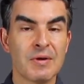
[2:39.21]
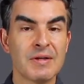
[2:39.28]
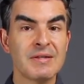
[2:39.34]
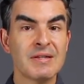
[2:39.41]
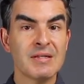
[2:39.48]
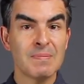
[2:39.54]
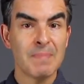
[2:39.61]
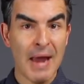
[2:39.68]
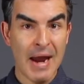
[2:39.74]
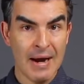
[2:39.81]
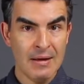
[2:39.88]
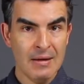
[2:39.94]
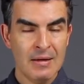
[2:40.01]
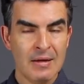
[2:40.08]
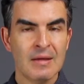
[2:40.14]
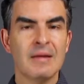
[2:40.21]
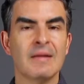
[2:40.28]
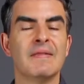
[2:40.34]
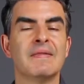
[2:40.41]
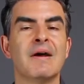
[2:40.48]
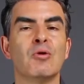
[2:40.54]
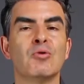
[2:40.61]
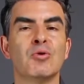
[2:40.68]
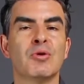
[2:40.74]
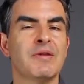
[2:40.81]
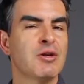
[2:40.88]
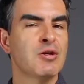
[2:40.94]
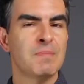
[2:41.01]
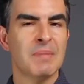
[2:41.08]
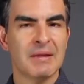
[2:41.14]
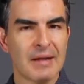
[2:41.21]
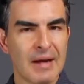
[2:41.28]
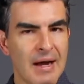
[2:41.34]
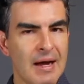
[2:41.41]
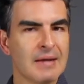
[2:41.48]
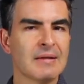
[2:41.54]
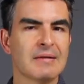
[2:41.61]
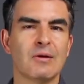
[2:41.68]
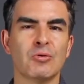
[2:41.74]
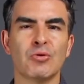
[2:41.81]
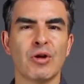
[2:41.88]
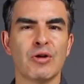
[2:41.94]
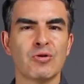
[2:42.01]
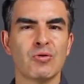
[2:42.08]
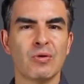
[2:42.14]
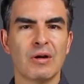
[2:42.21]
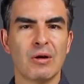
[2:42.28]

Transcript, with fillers: O que se espera da autoridade impetrada, da autoridade,